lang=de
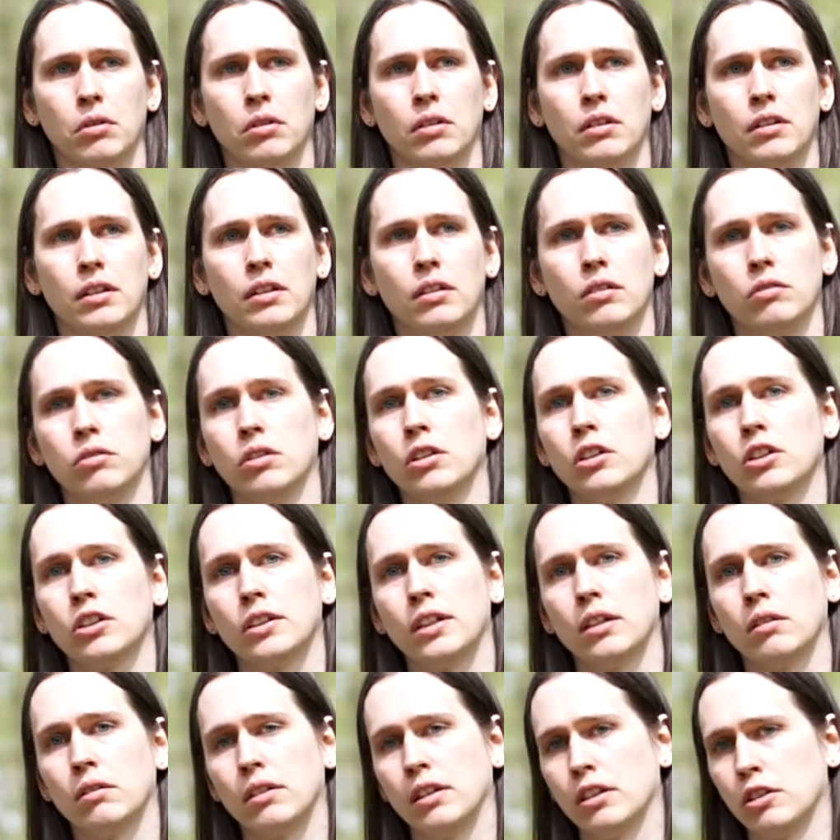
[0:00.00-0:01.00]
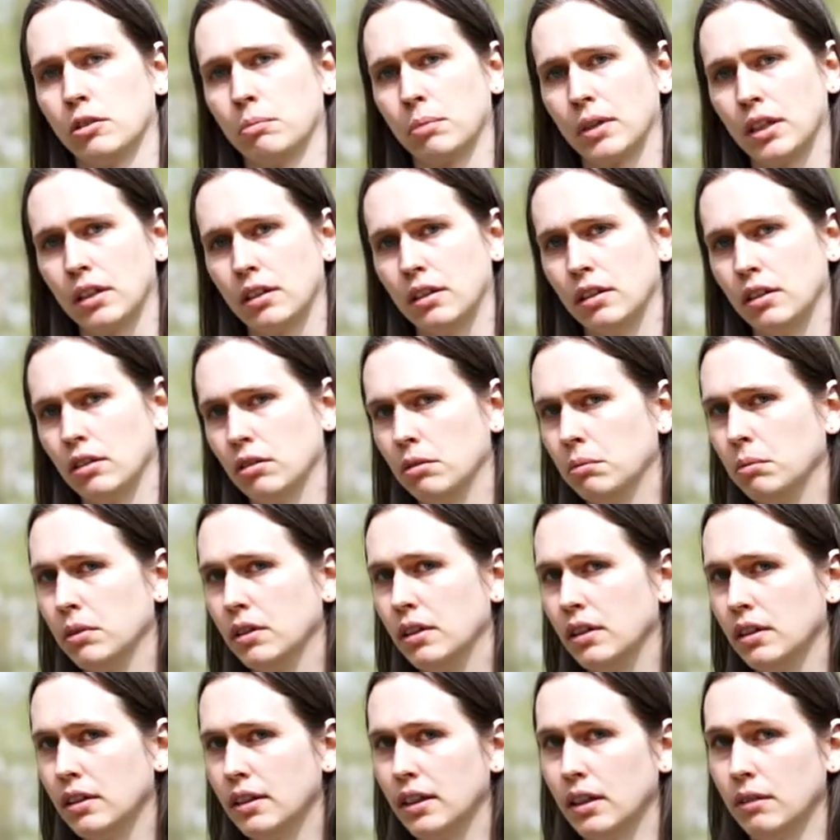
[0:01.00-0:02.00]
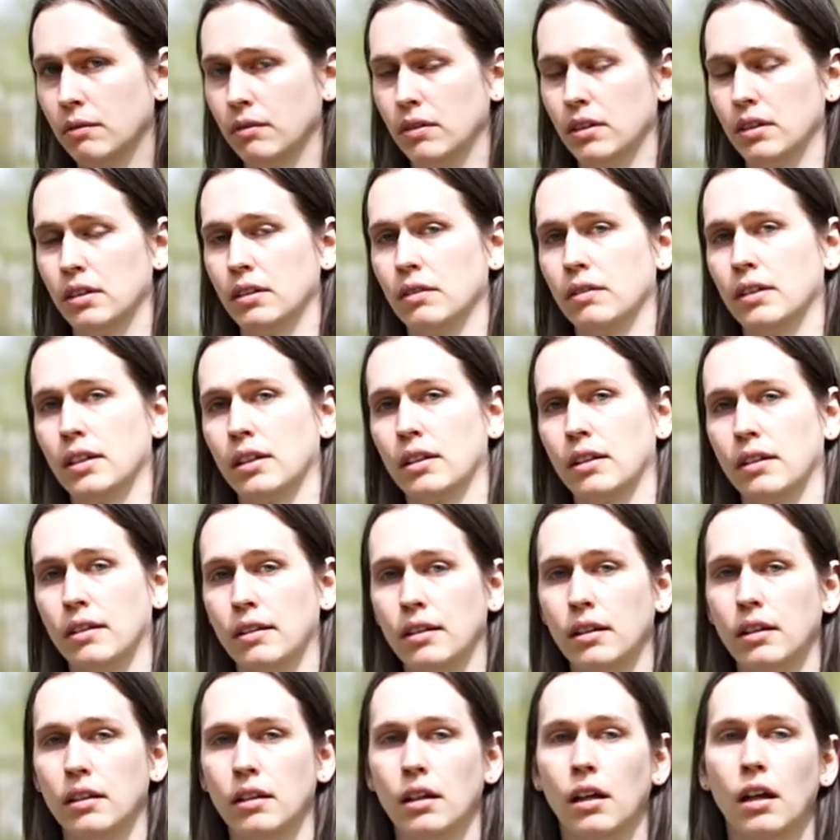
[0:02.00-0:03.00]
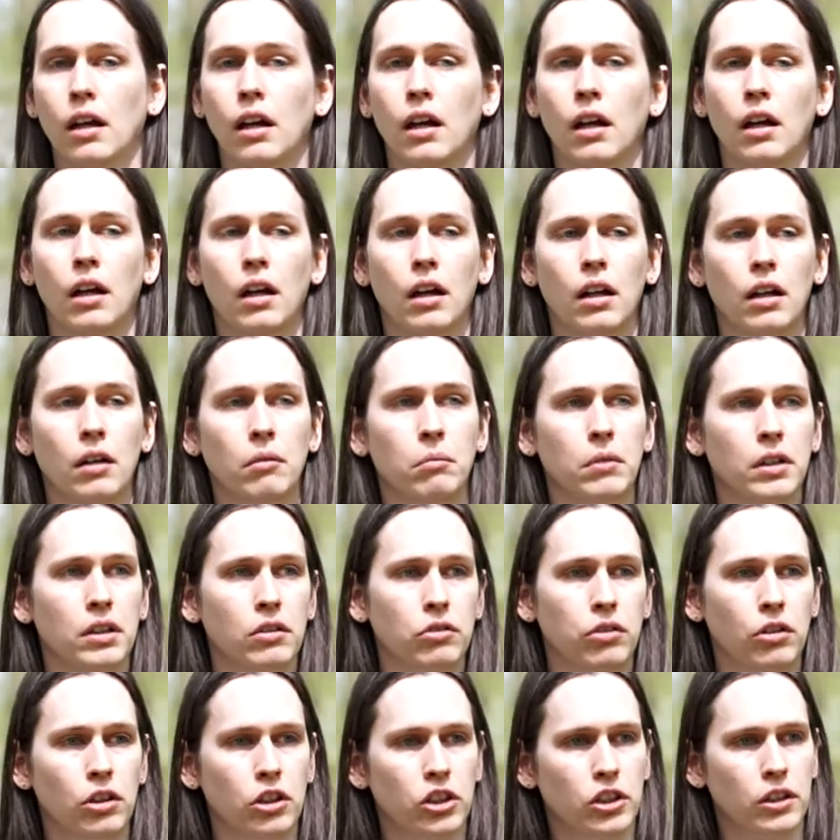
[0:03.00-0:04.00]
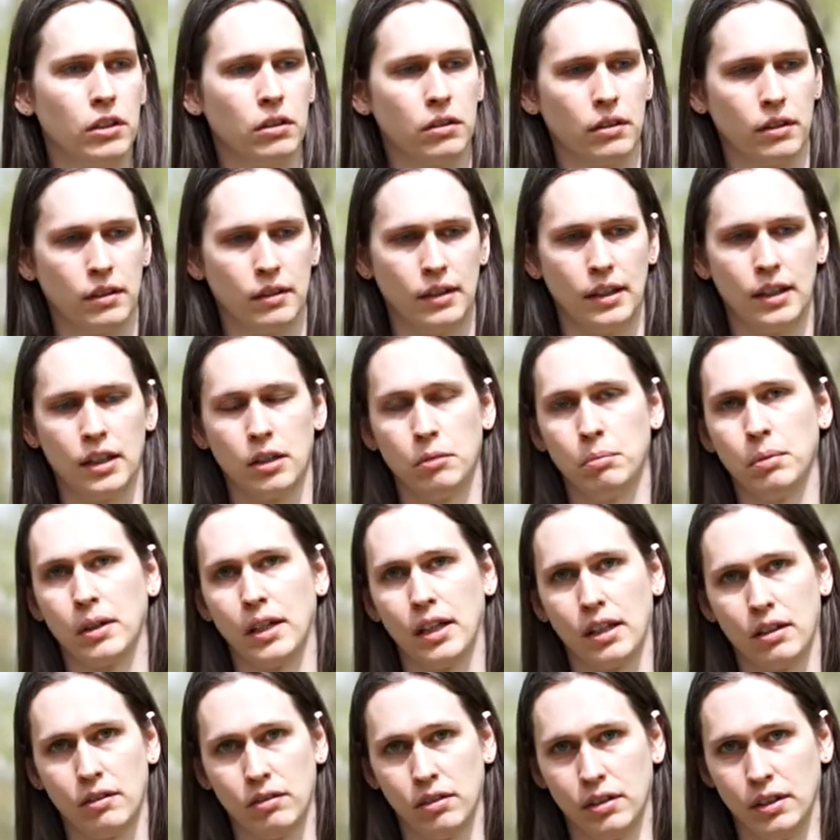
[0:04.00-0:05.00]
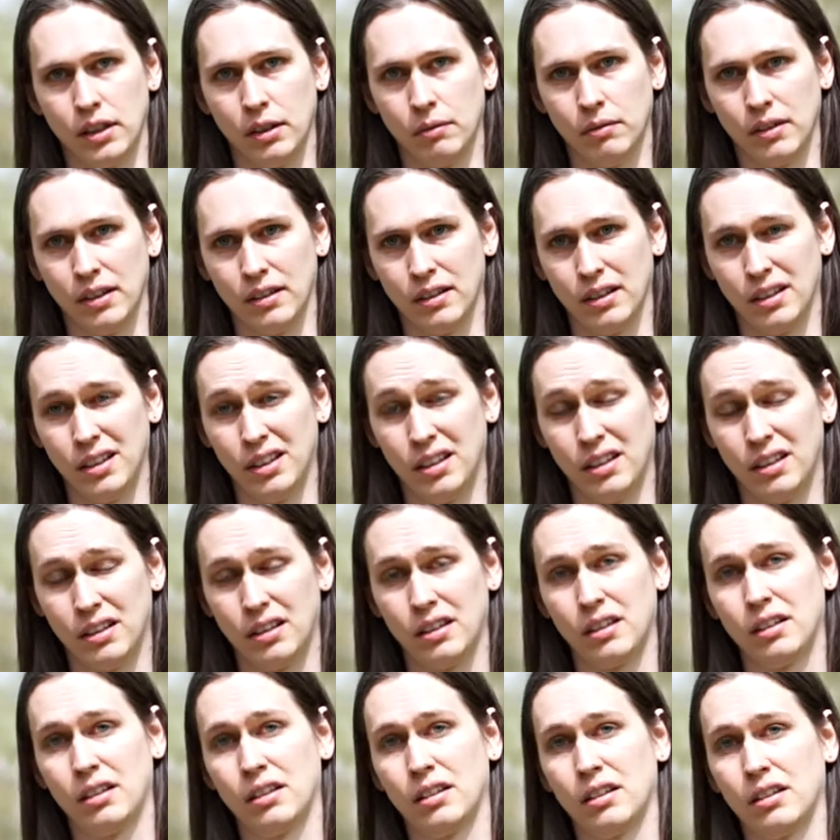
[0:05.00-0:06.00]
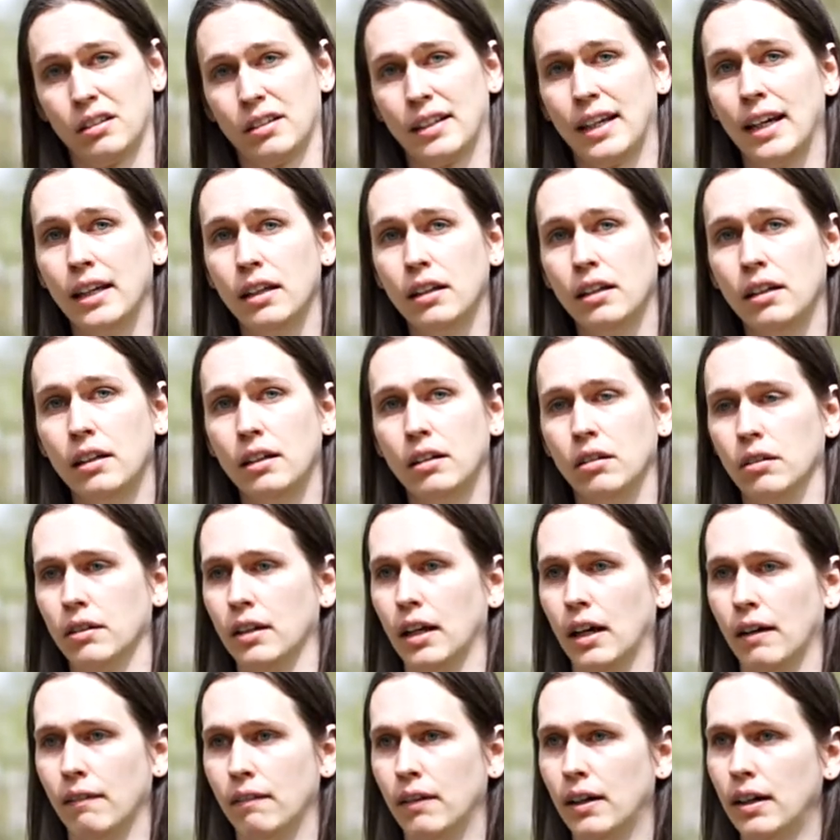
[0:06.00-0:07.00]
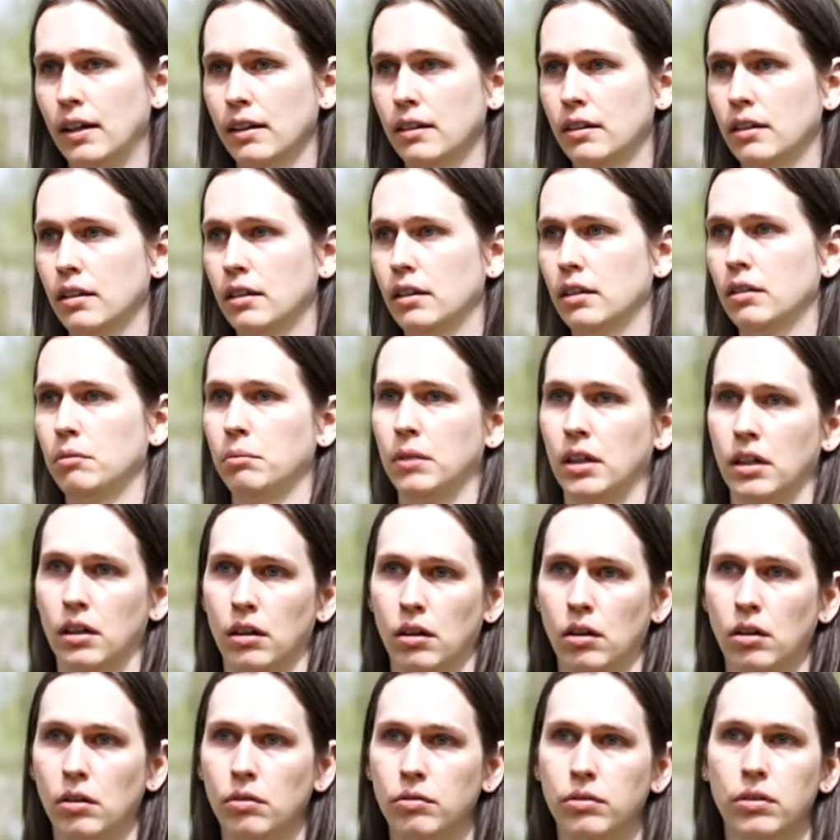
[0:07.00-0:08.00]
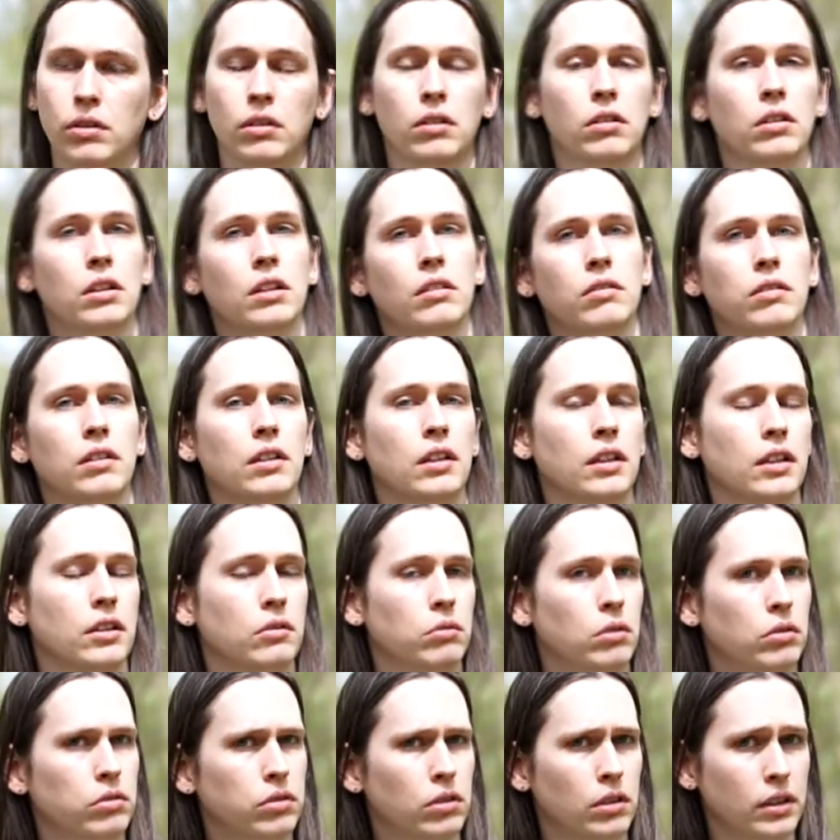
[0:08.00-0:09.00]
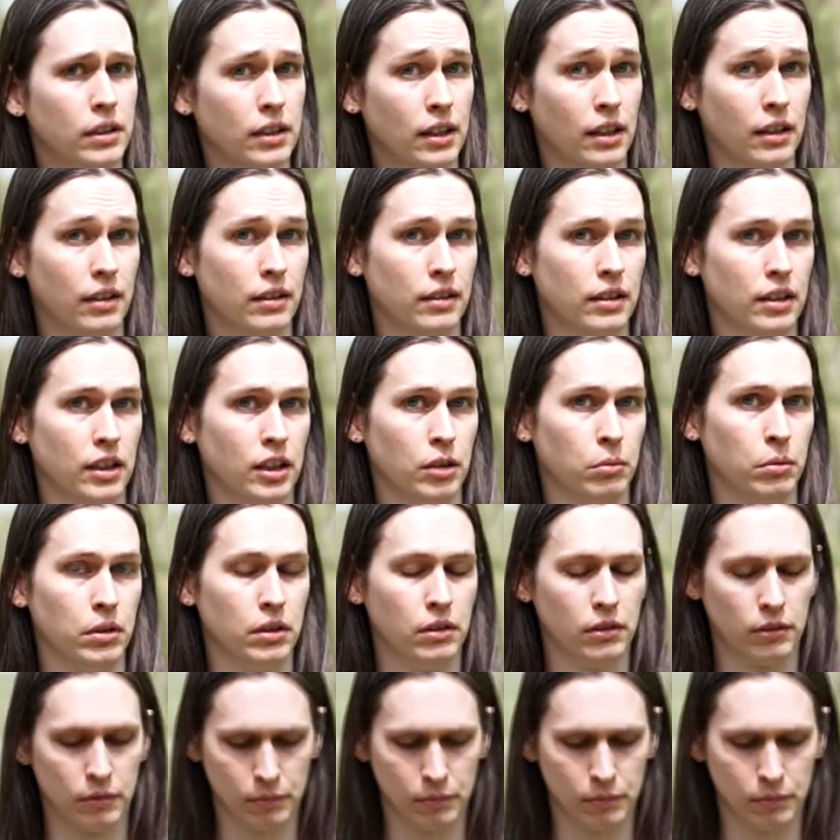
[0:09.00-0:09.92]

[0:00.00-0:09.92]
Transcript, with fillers: Und diese Vorstellung entspricht nicht unbedingt dem, wie sie wirklich sind. Meine Vorstellung ist sehr geprägt von dem, was ich kenne und erwarte, mir erhoffe oder vielleicht wovor ich Angst habe.